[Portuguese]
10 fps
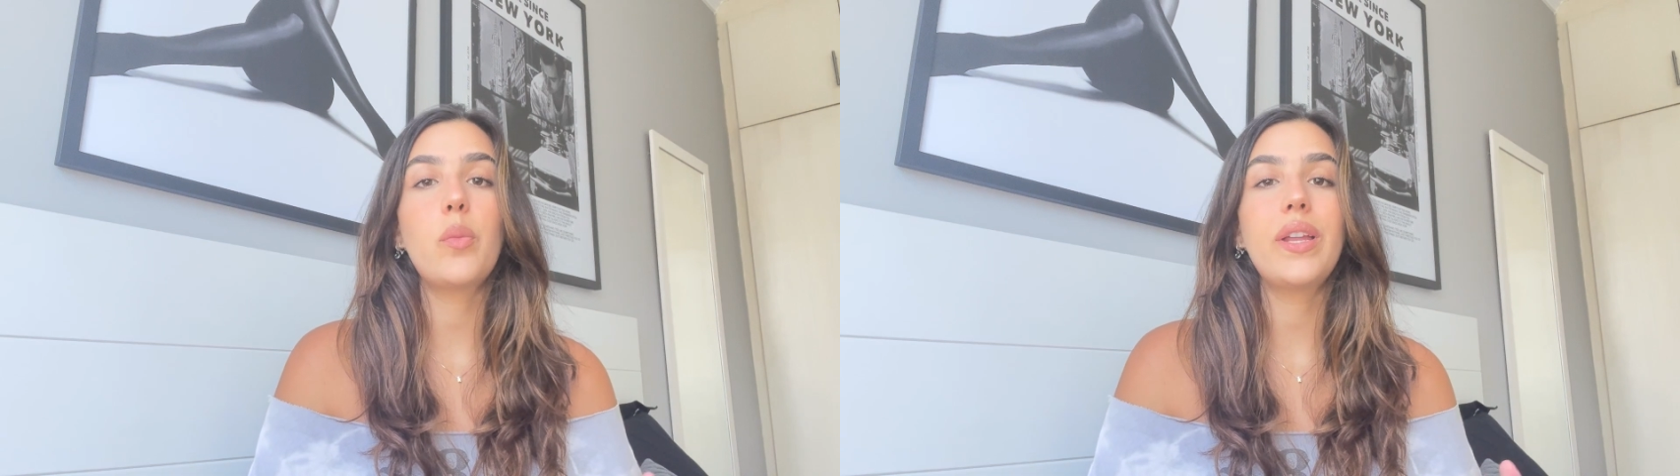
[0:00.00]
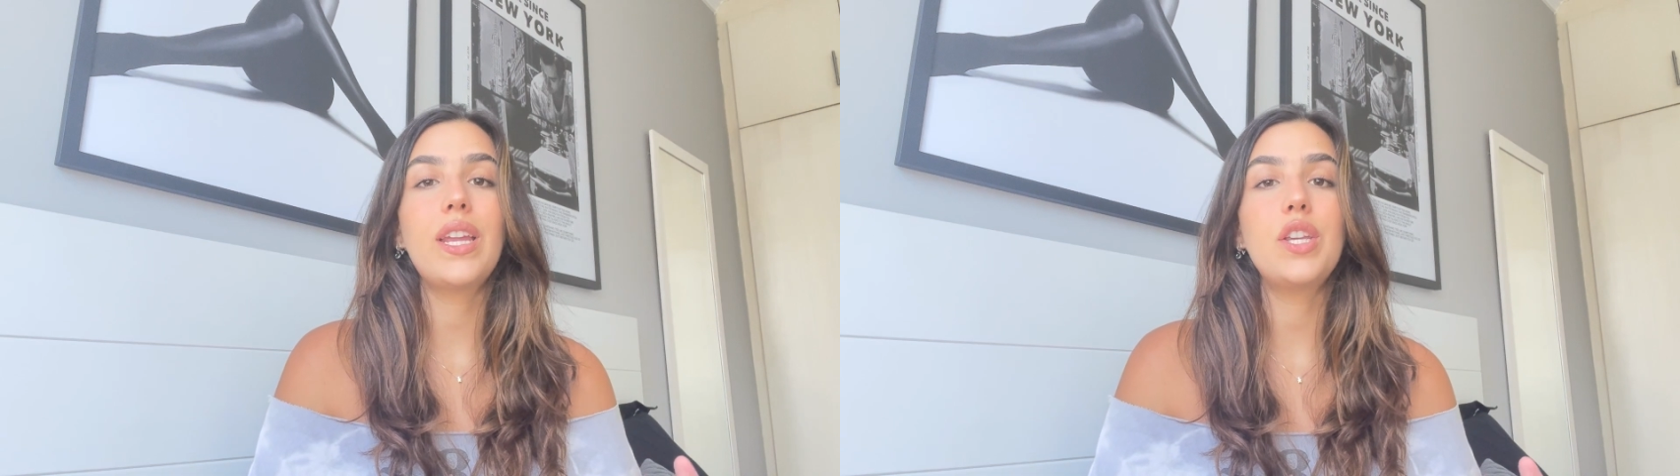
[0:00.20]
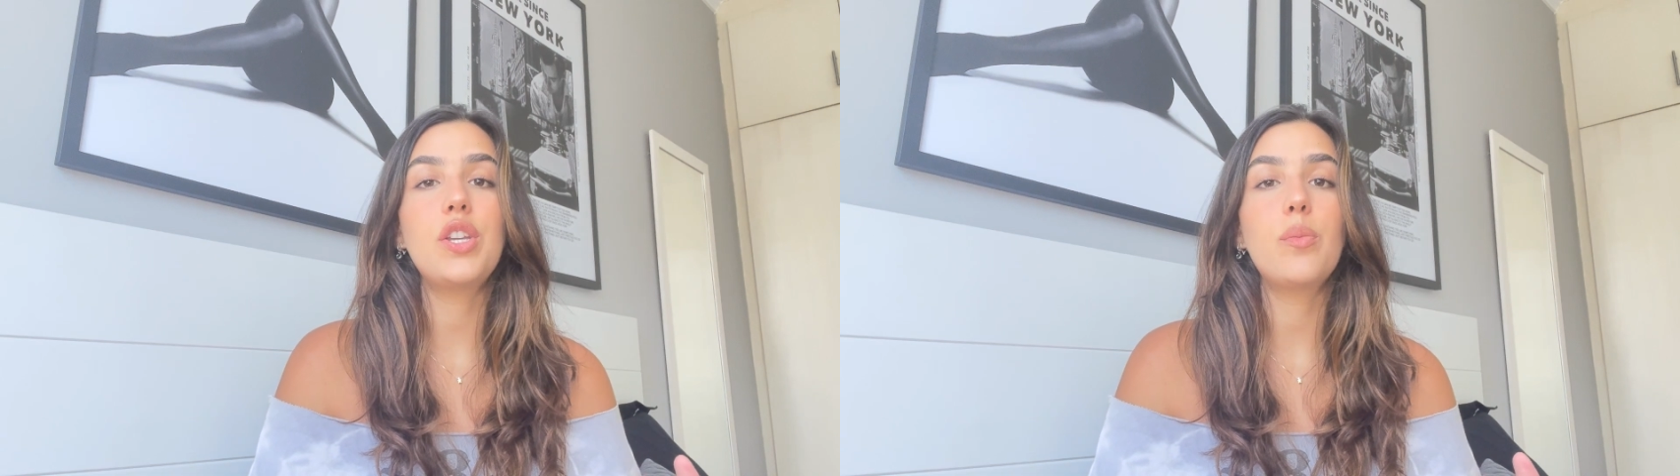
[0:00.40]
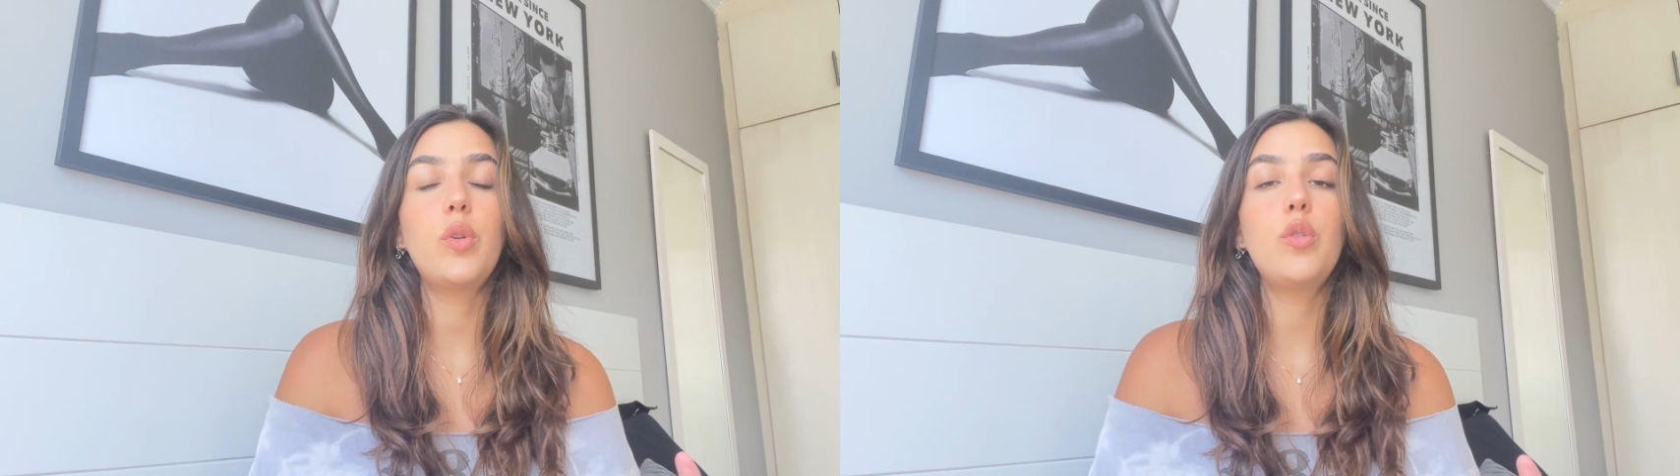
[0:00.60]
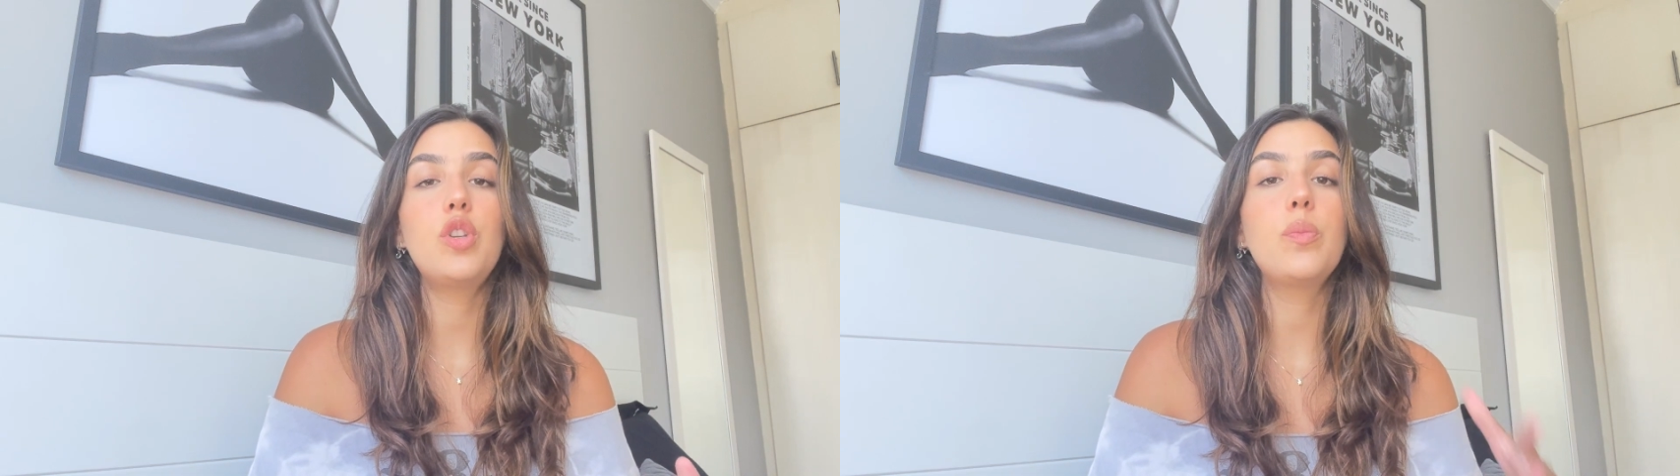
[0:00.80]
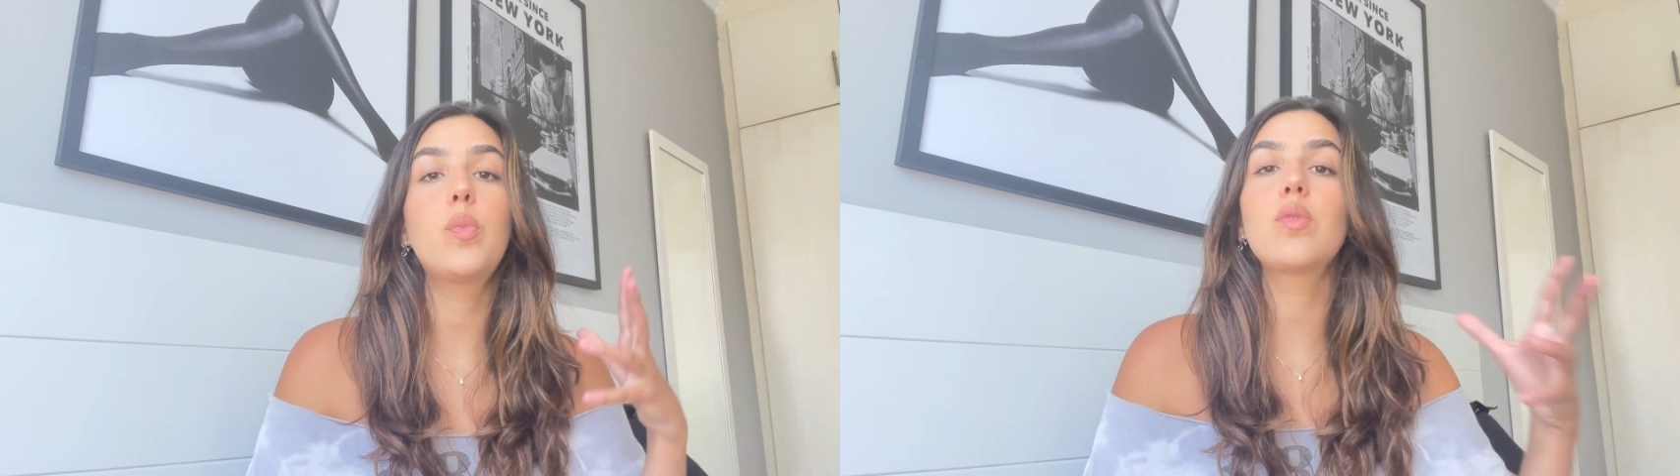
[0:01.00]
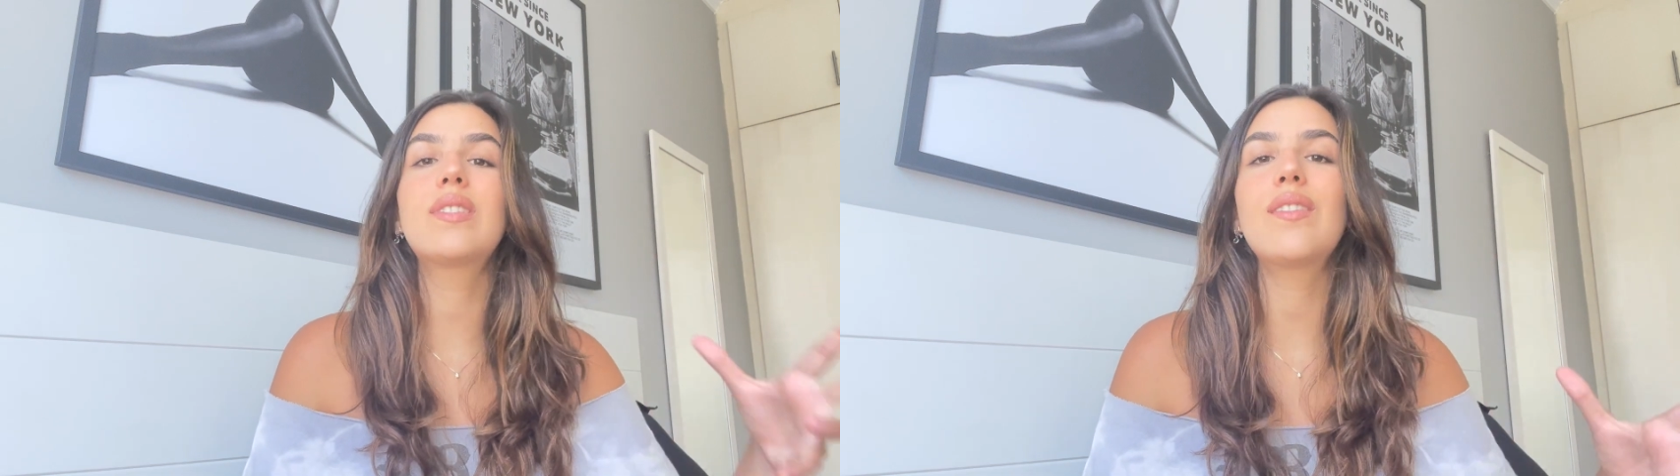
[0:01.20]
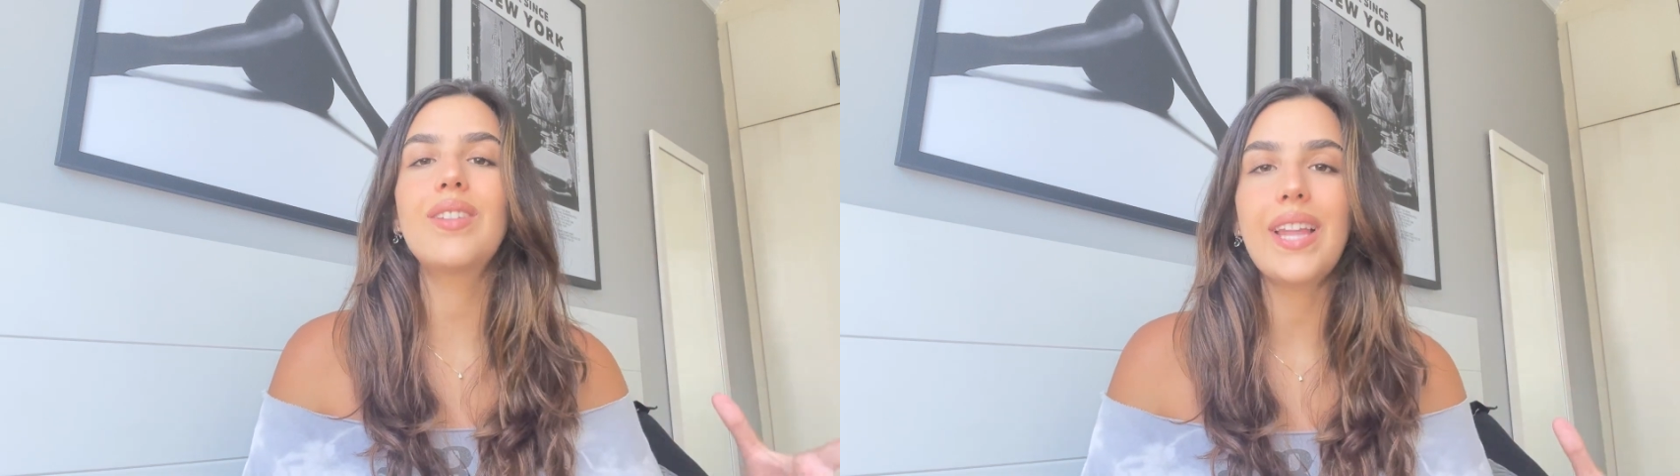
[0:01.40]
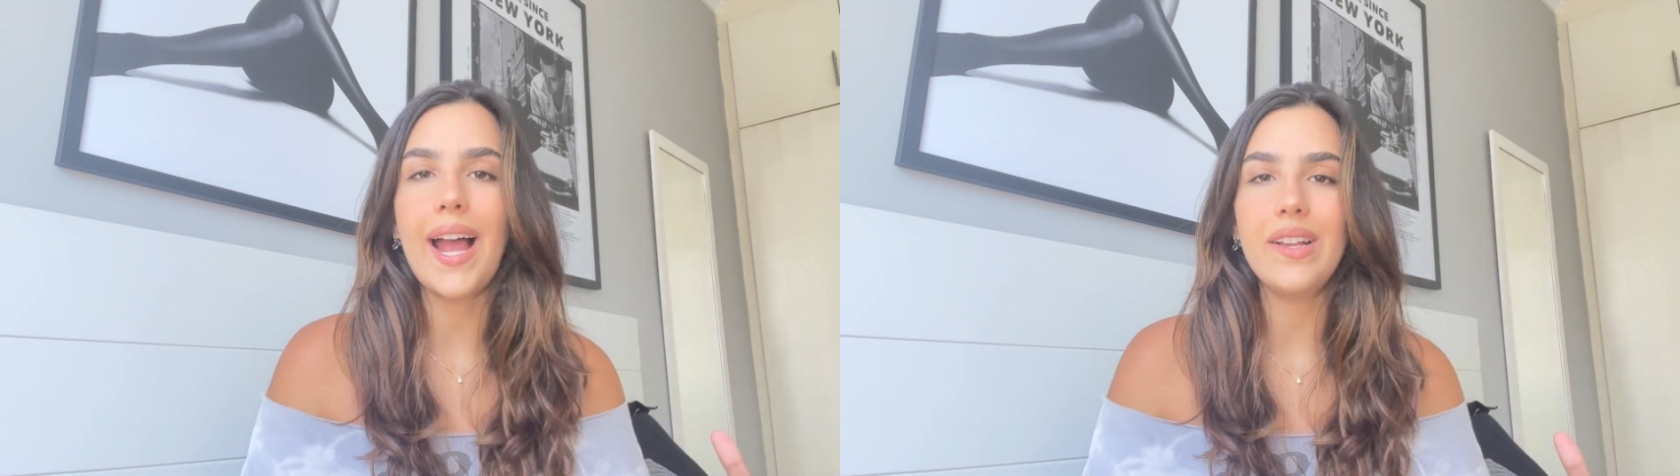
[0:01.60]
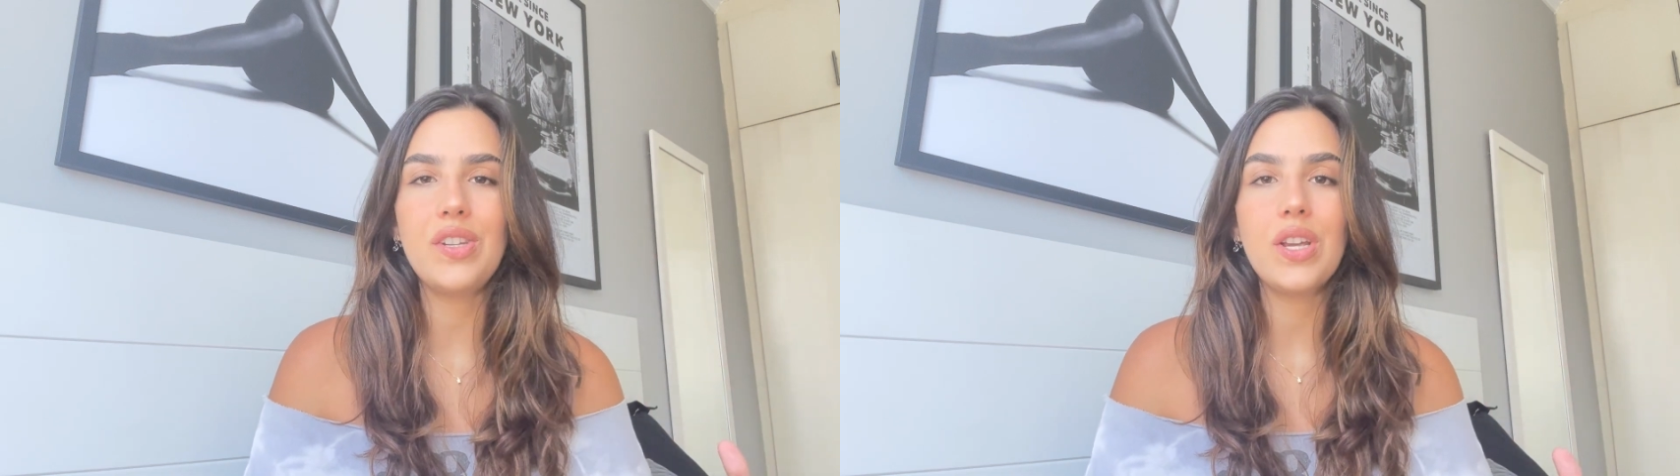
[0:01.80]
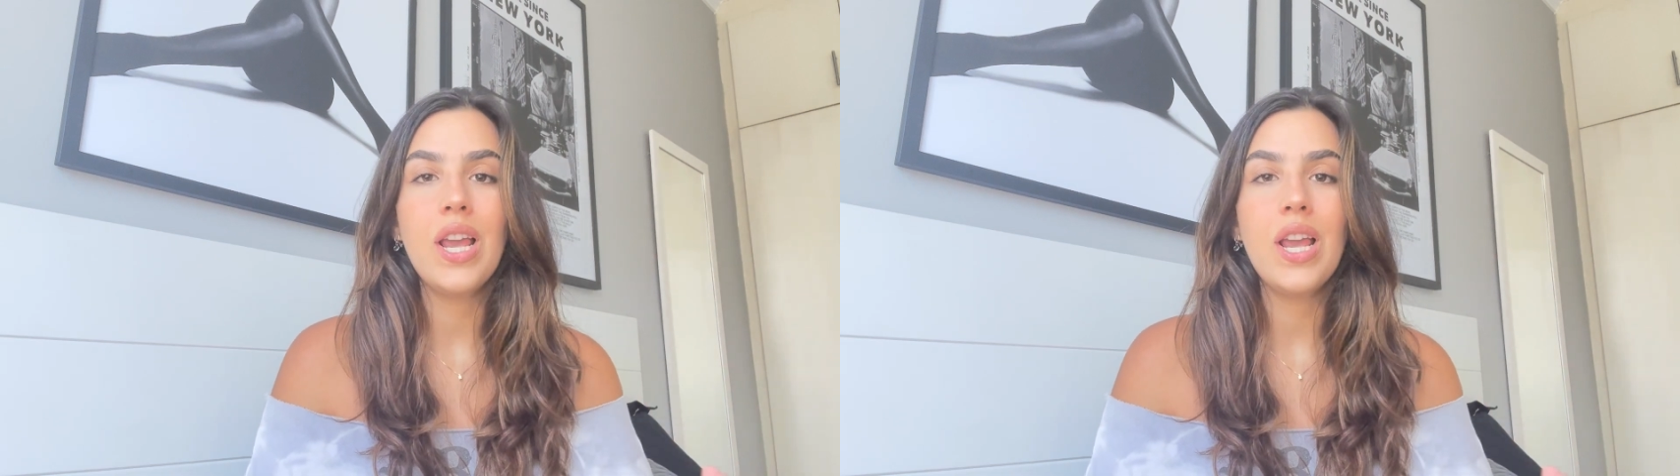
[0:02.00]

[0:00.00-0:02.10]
uma energia muito de impulsividade.